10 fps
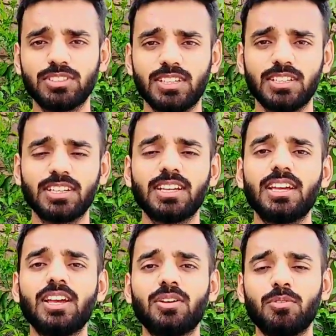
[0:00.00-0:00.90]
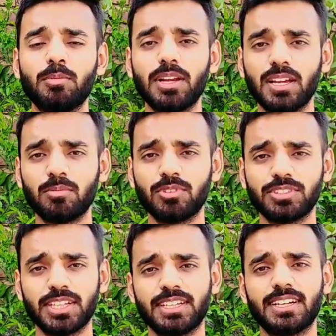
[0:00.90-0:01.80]
साथ वो पहले हम लोग
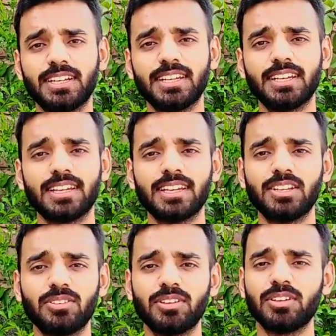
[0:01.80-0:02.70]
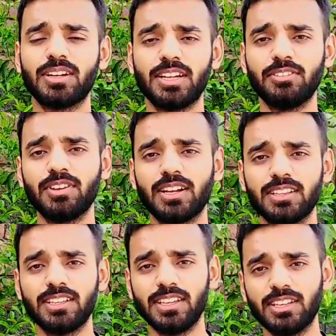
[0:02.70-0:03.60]
चेक कर लेंगे कि इन्होंने अंडे वगैरह
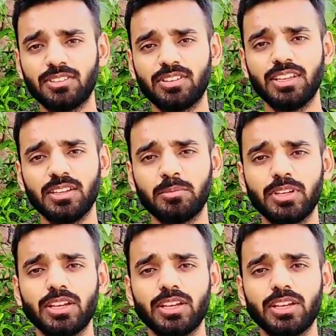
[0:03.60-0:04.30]
दिए तो नहीं अभी